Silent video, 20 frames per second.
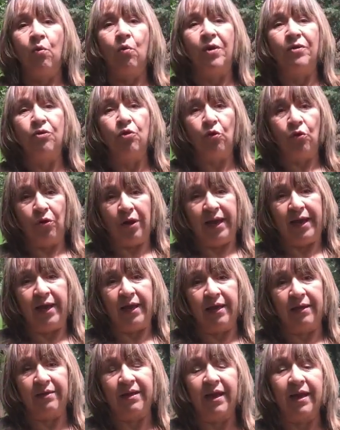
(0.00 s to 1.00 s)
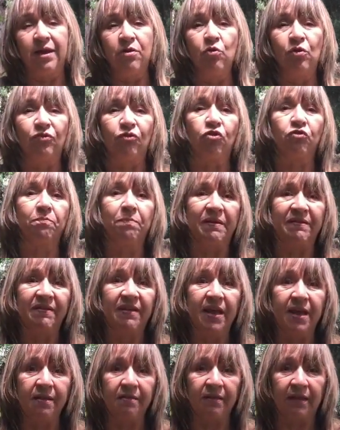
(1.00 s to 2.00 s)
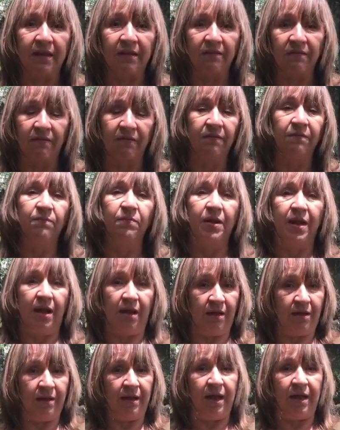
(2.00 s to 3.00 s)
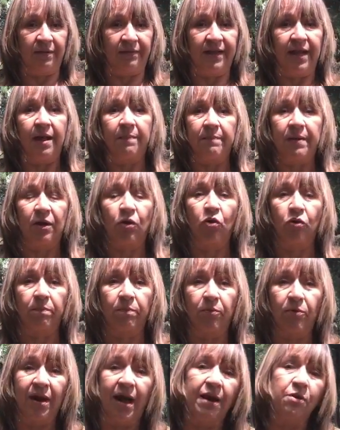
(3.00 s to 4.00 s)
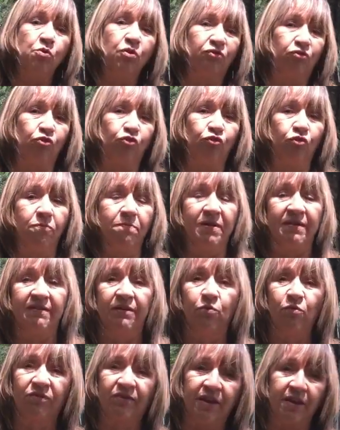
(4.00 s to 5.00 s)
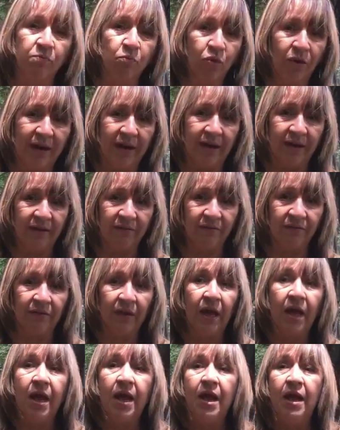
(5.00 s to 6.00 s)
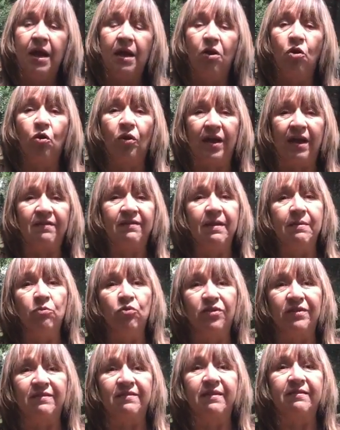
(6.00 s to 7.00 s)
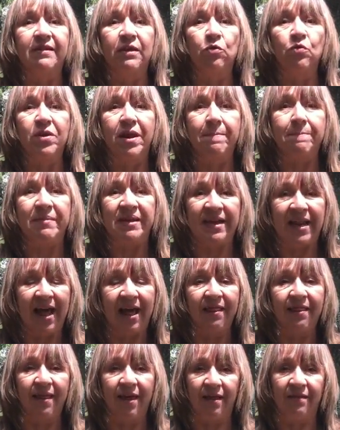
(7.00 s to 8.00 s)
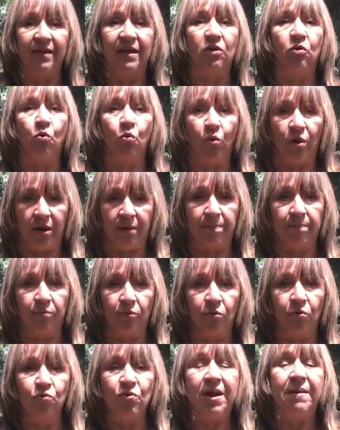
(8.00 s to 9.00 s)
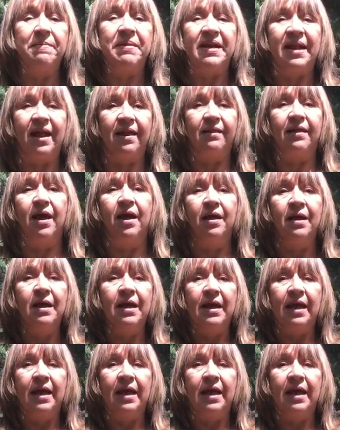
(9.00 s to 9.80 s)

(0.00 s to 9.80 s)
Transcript: cuando eh, llegan nuestros pacientes a terapia corporal, nuestros hombres y nuestras mujeres, lo que hacemos es hacer una mirada del cuerpo, una mirada